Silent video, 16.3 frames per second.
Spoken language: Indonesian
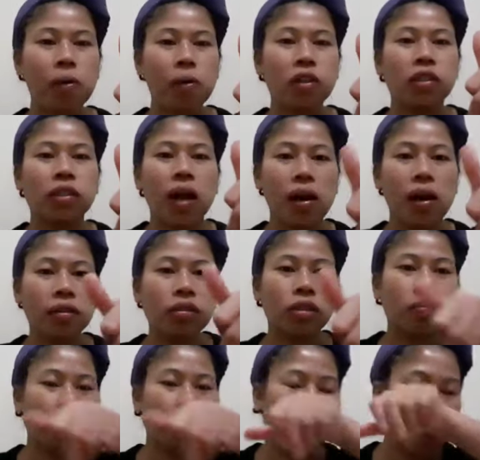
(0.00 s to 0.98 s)
pokoknya
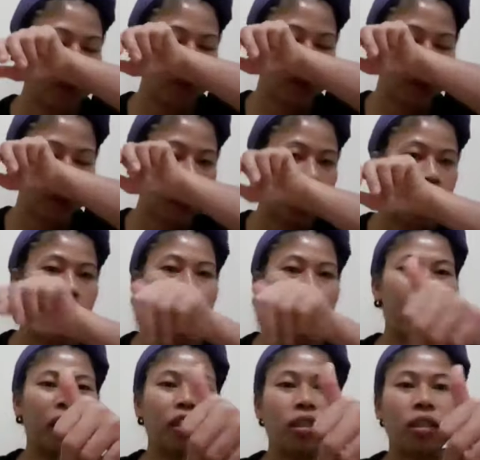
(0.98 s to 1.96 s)
sip
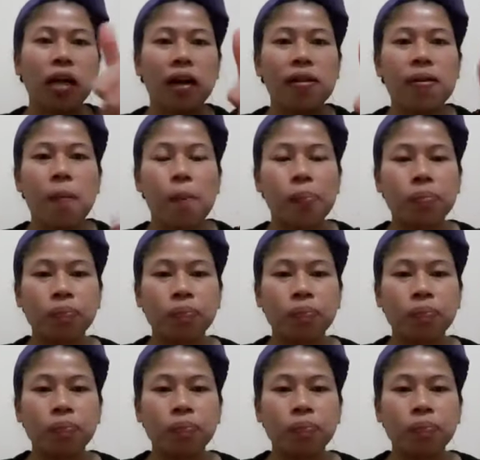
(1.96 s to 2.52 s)
manis sekali